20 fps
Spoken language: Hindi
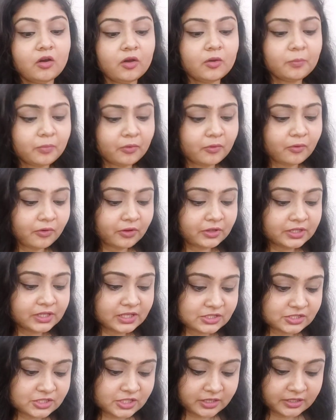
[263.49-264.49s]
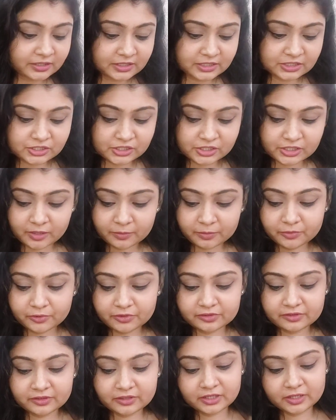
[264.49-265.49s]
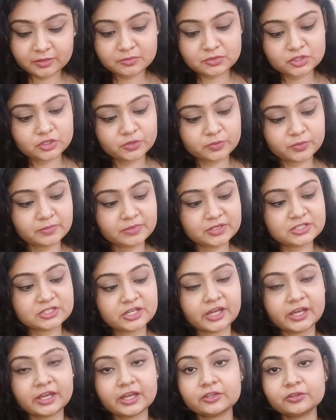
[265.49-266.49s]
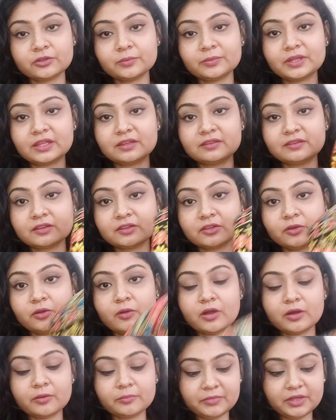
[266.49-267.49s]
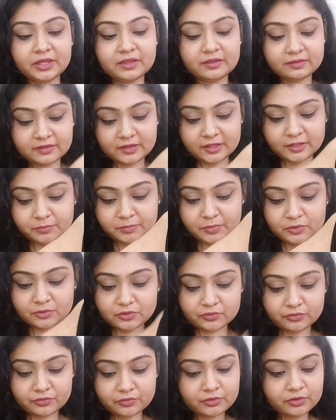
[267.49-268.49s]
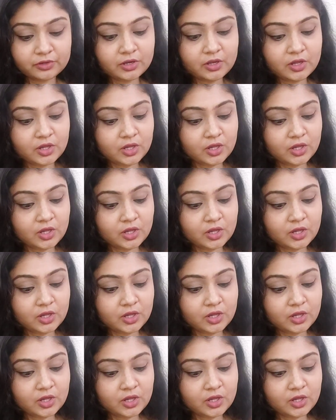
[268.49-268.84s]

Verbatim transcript: और बहुत ही अच्छा कलेक्शन आपको इस तरह के मीशो पर मिल जाएगा तो आप देख सकते हो अमेजिंग स्टनिंग ब्यूटीफुल